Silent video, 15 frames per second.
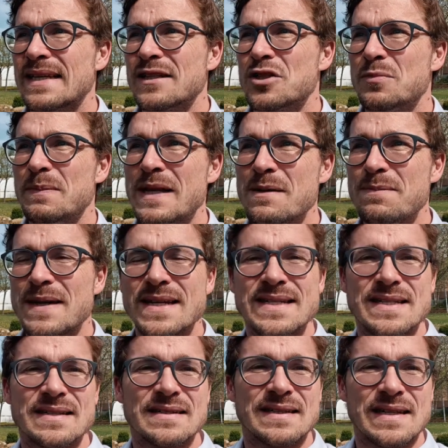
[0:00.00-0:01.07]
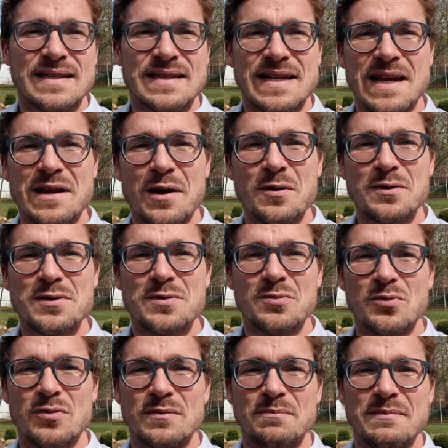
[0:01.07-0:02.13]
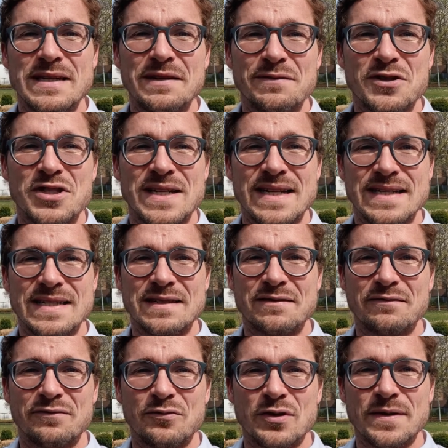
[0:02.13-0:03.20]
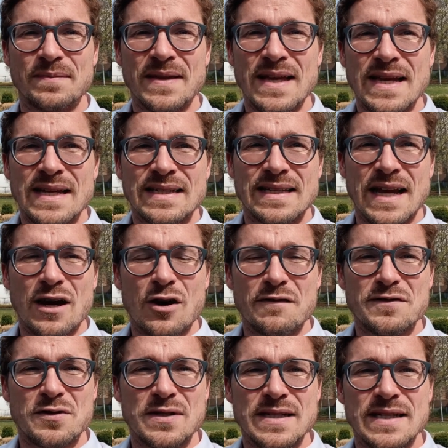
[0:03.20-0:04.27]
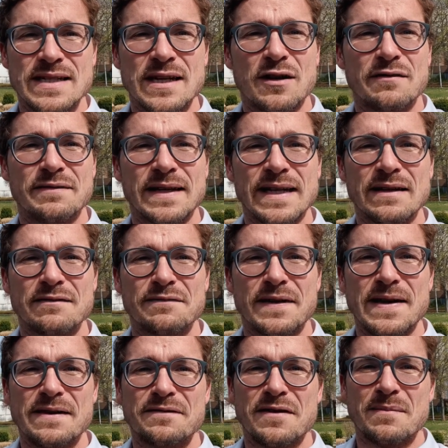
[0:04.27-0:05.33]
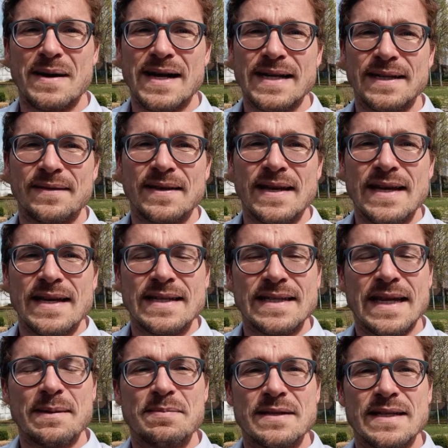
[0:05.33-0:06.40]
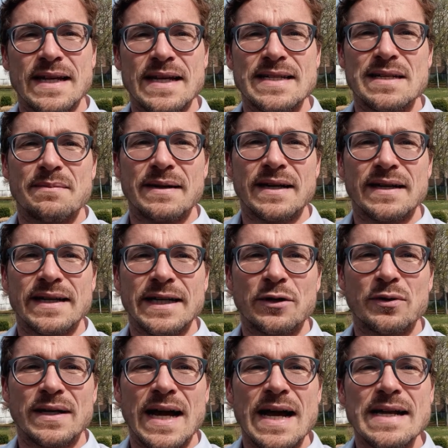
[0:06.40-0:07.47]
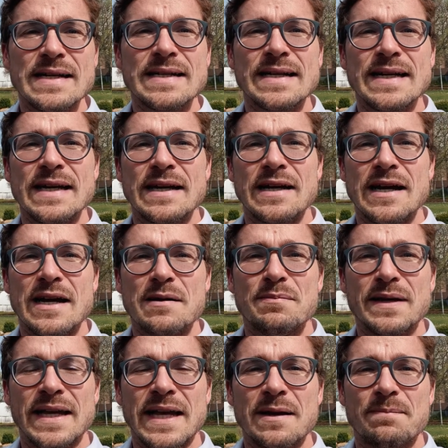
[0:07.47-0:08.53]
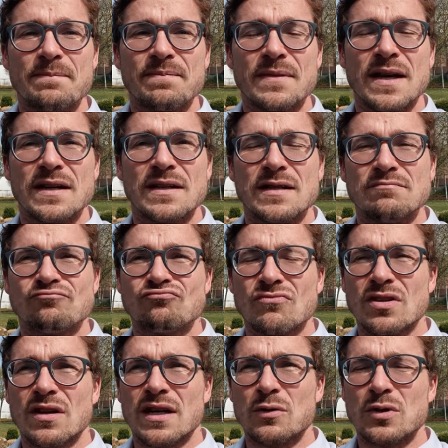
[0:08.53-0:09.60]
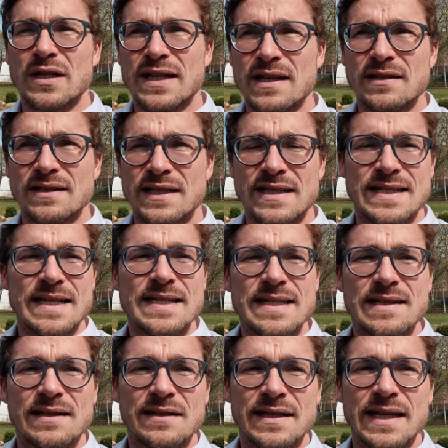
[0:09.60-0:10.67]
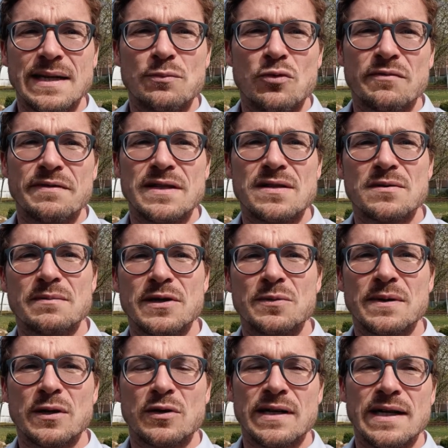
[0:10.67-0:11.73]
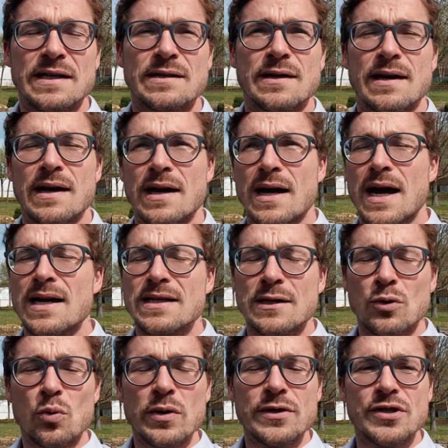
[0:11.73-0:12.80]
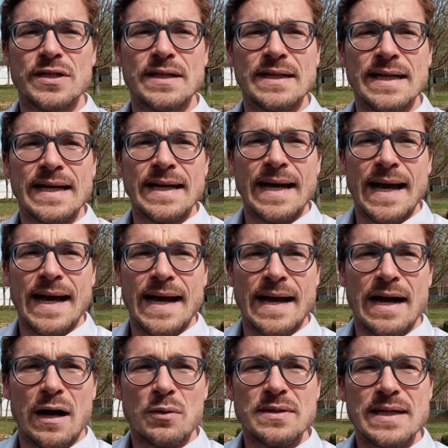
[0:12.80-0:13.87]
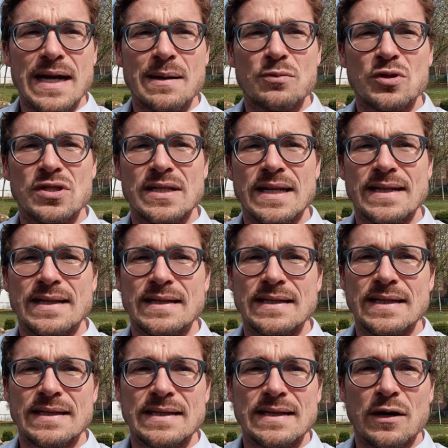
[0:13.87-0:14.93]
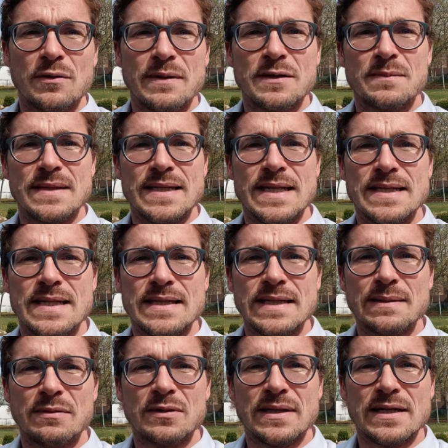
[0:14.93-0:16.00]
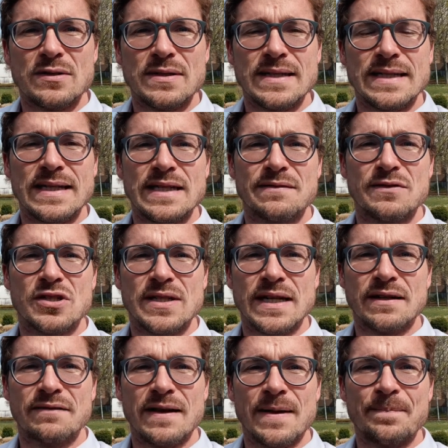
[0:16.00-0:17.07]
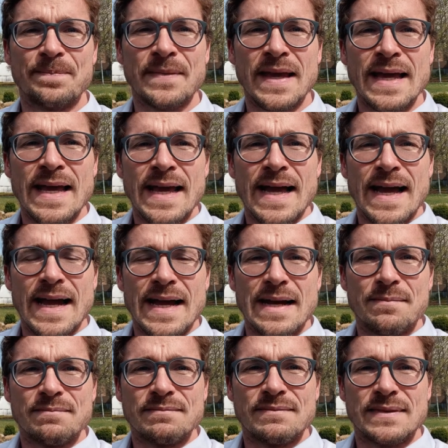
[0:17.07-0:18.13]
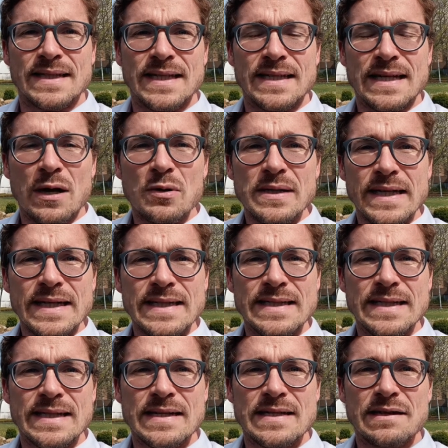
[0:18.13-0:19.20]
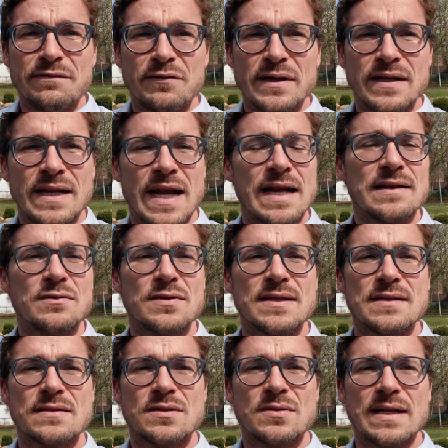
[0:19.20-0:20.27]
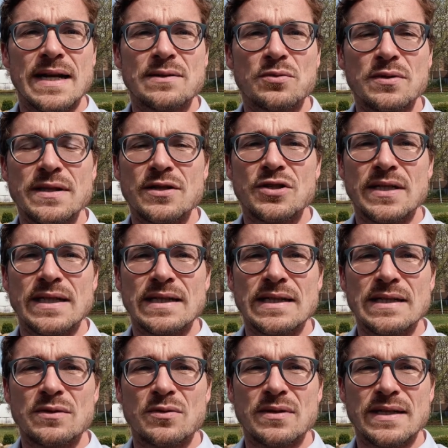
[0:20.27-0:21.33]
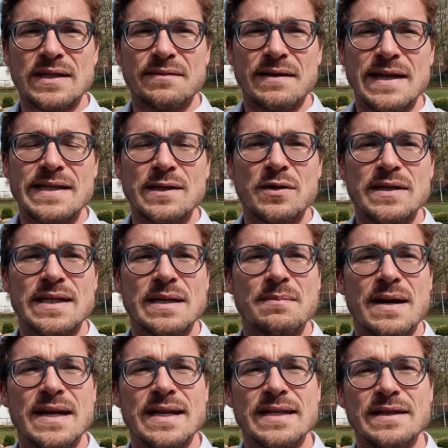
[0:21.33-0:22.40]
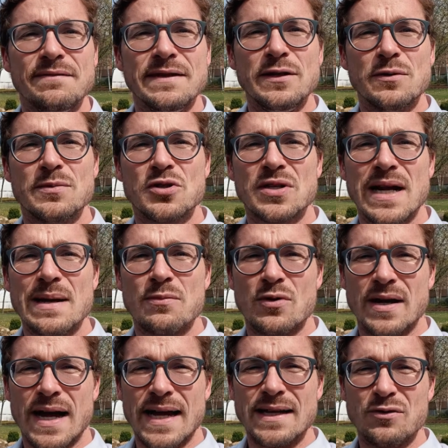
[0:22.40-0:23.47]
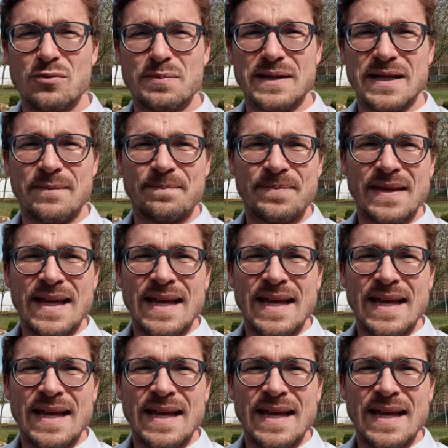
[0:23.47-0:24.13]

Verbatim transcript: Spielplätze, das kann auch zu Missverständnissen führen. Darauf solltet ihr auf jeden Fall vermeiden. Es gibt eine ganze Menge regionale äh, Begeben ähm, ja, oder G Gesetzgebung, wie zum Beispiel auch ich, äh, archäologische äh, Ausgrabungsstätten, die sind auch manchmal sehr sensibel und da sollte nichts versteckt werden. Ähm, die genauen Richtlinien sind von Land zu Land unterschiedlich und ich werde die euch hier mal in die Videobeschreibung reinkopieren.